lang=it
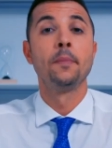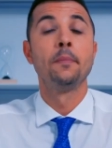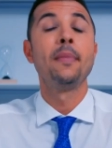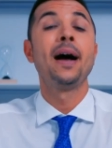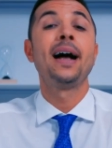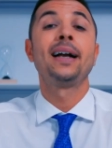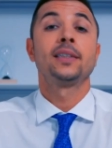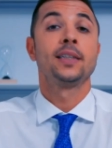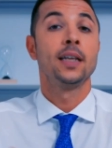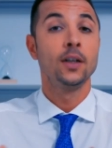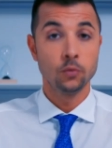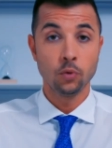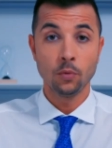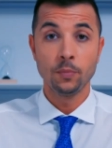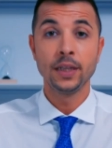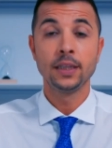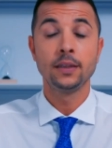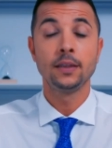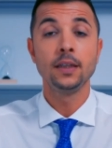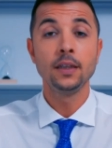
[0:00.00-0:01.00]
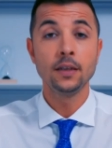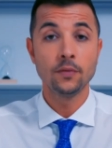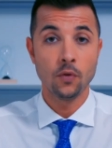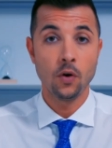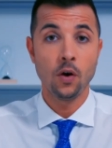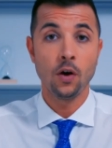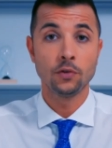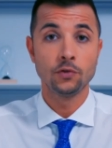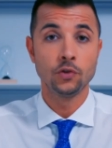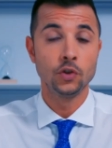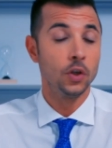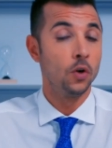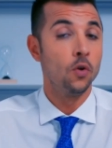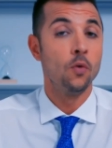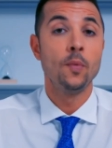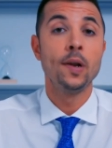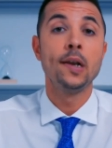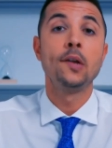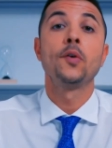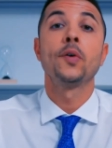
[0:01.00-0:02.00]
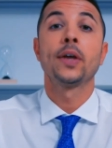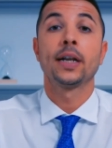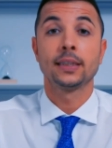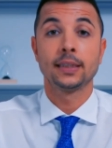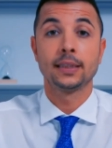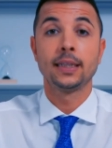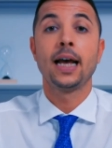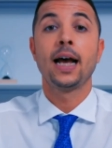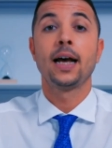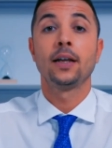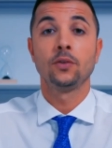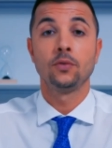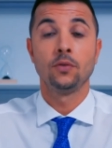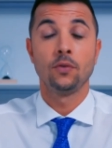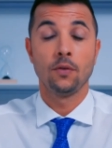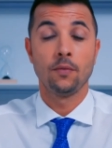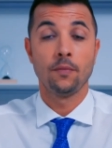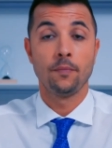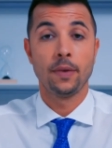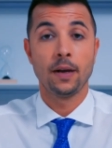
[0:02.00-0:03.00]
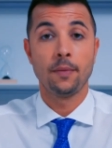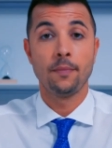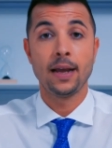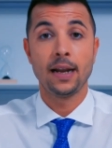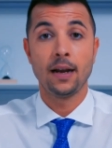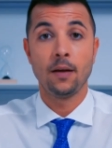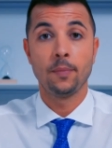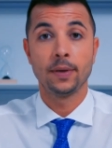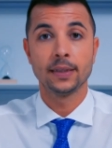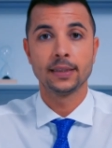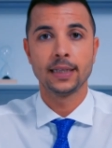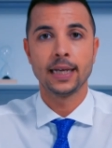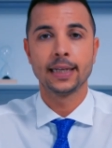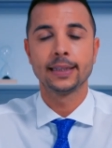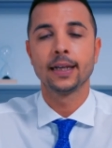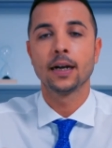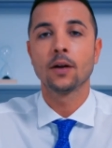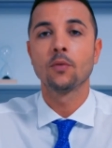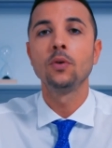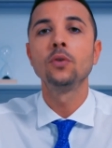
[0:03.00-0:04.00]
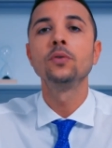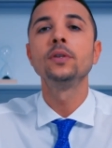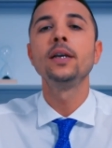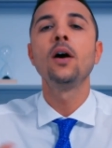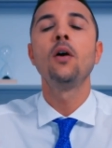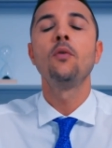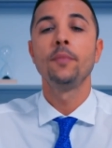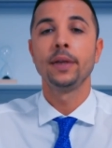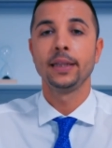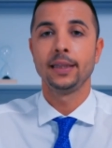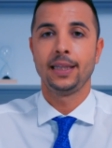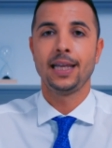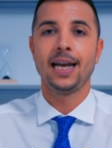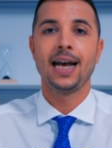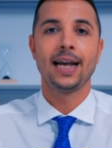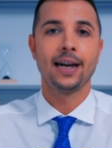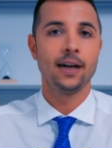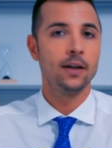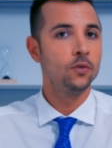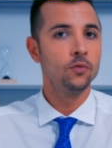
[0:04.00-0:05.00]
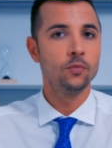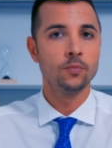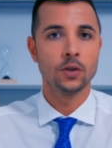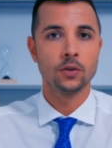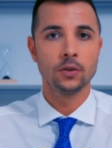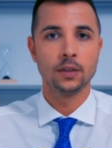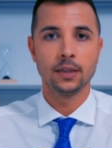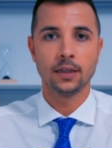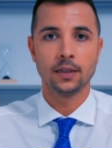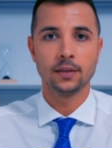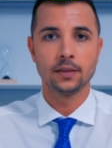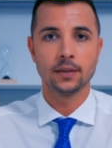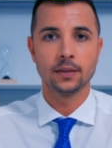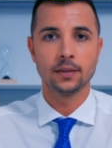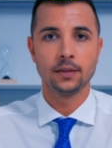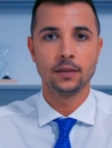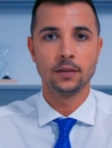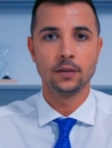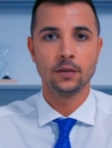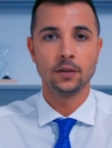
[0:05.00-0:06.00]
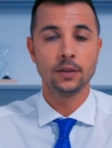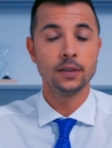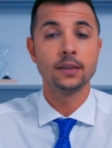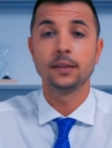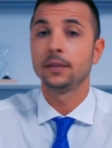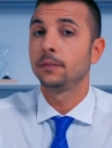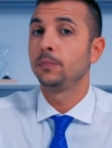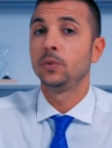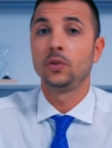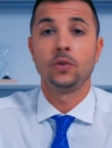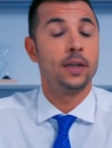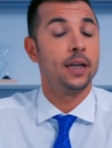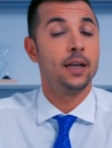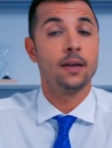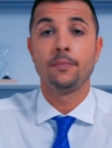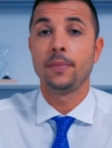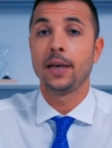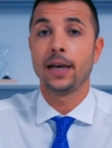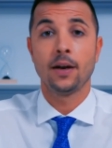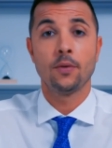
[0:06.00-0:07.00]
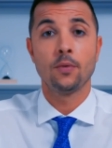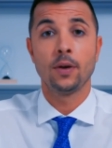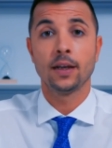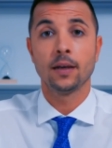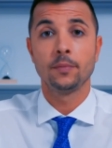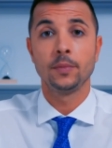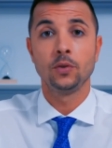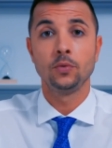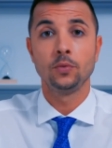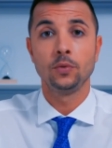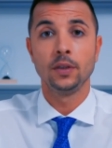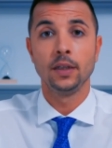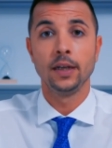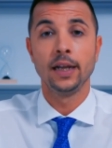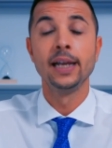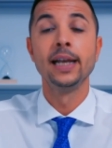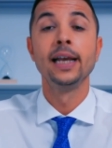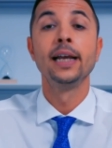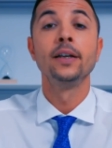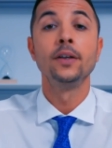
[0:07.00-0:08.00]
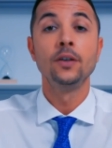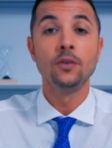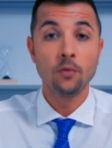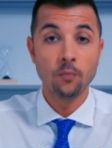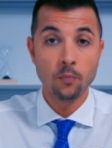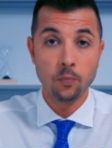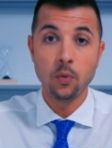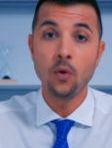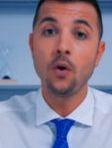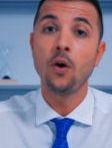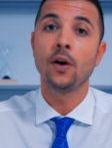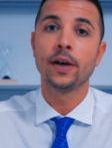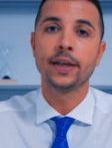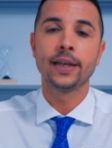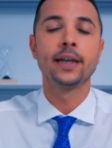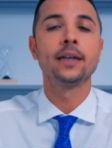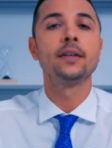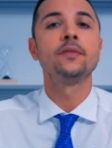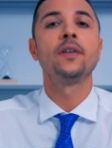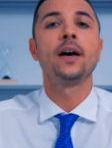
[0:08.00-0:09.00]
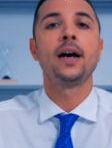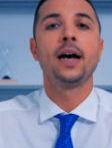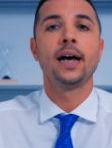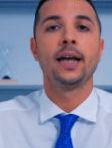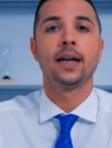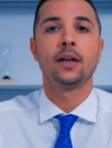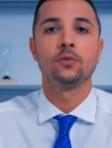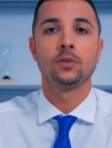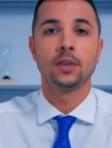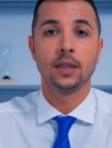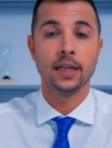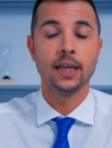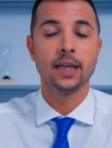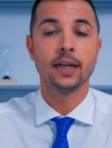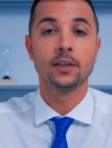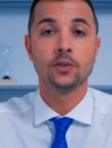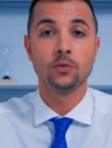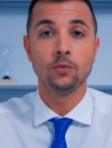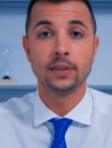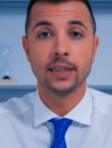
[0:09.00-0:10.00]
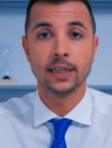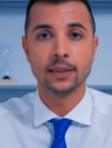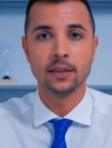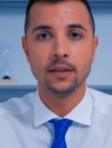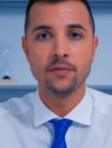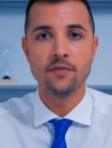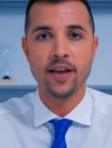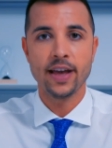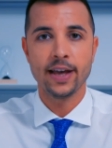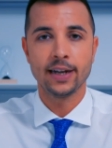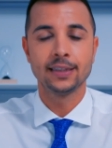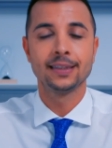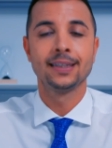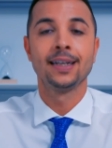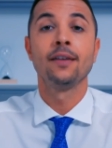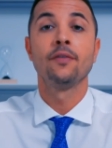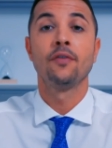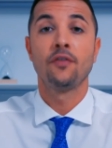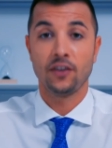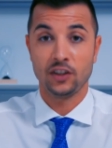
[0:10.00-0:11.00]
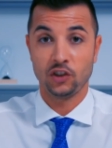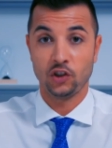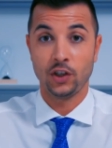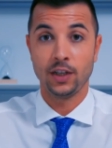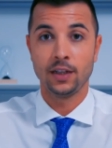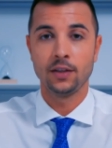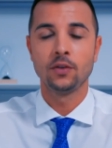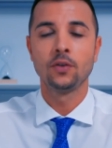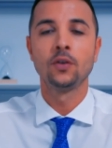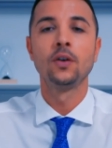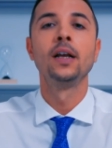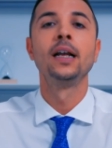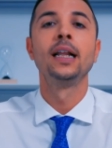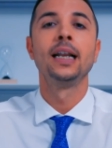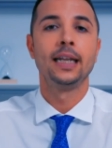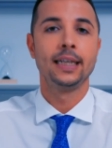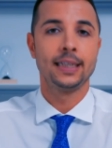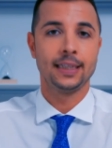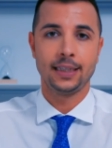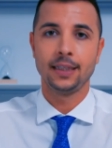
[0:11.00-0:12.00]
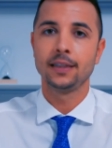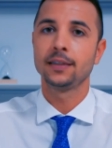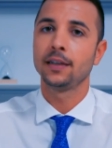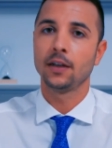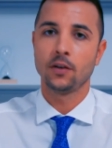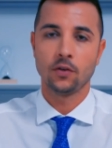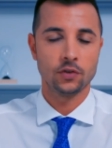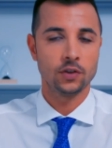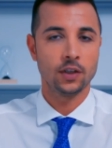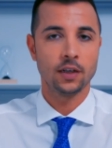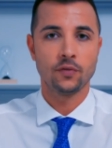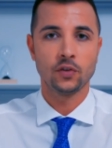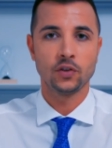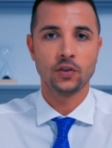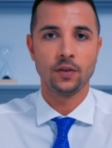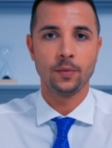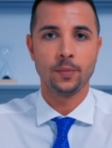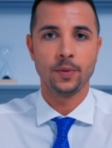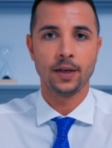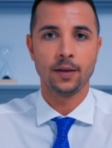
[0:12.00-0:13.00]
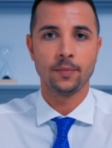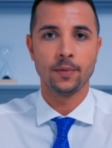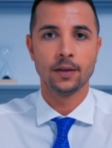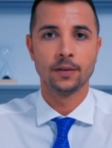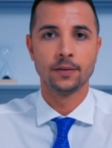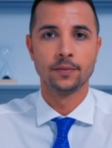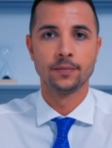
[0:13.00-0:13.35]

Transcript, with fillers: Ma se il tuo obiettivo oggi, come lo era stato per me nel passato, era quello di aumentare il numero di transazioni, bisogna cambiare qualche abitudine. Non puoi arrivare a ottenere risultati diversi facendo le stesse cose che facevi prima.